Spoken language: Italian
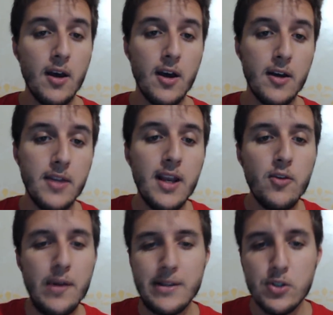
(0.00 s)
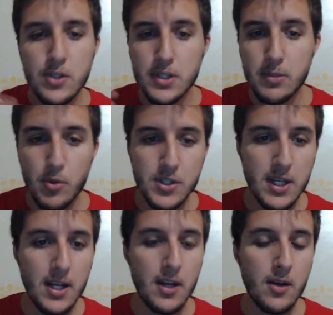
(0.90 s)
Eh, della Juventus si può
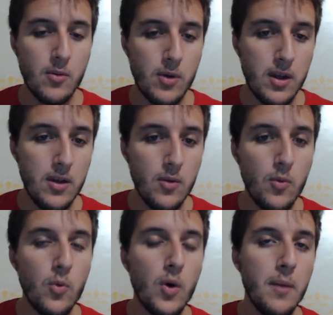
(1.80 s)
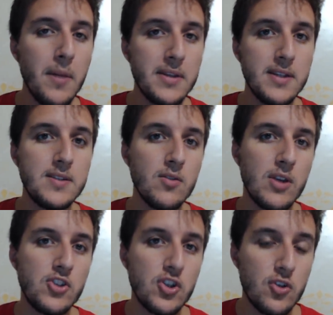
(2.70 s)
schierare chiunque, ma
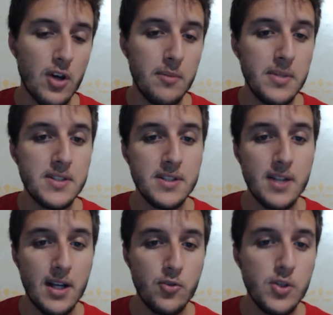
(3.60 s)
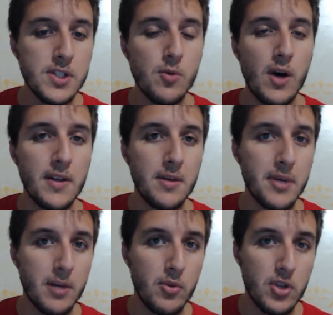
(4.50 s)
attenzione ai centrocampisti delle due squadre
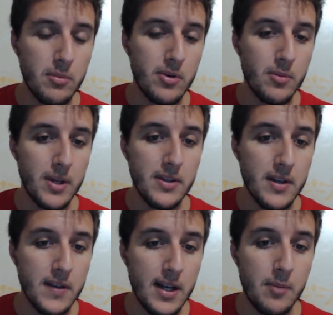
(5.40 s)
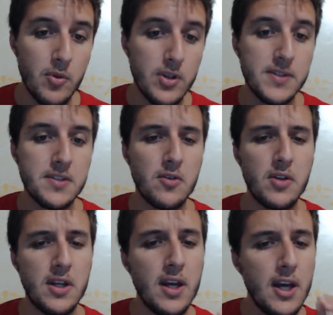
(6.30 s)
perché potrebbero prendere delle
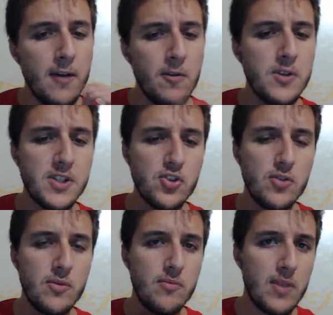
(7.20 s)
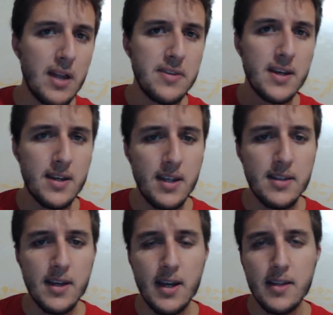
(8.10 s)
ammonizioni. Forse mh, gli
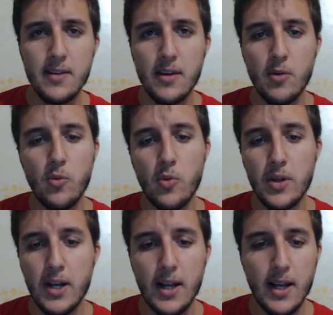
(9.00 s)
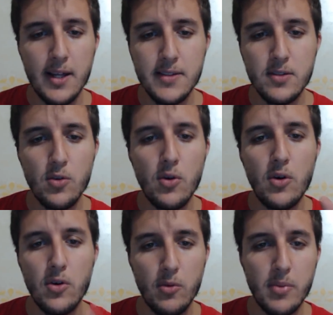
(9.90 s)
attaccanti comunque della
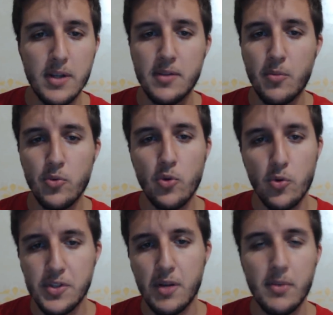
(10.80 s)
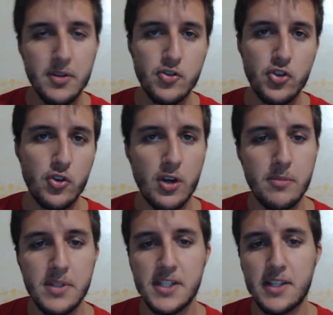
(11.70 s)
Lazio, compresi appunto Luis Alberto
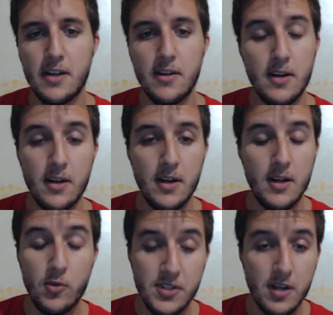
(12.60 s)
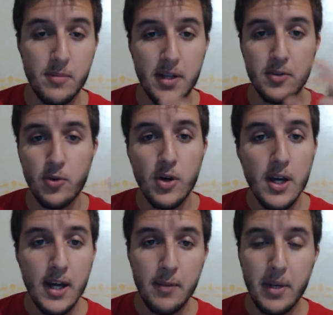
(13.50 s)
centrocampista, eh, Luis Alberto
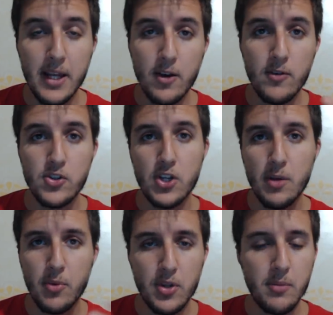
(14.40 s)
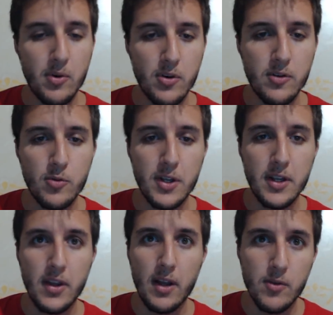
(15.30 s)
e Milinkovic che potrebbero
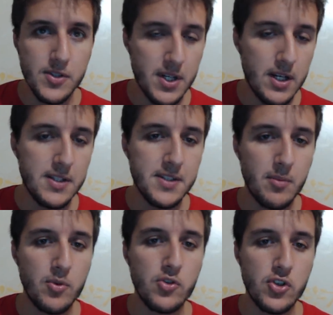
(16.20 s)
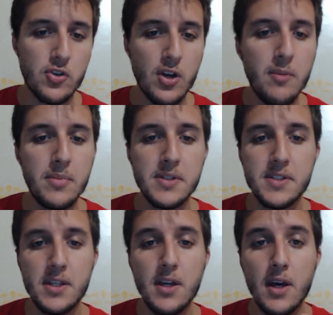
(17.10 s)
risultare nella vostra lista con due
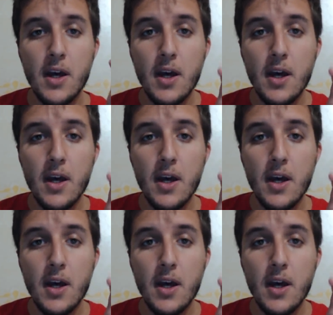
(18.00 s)
centrocampisti,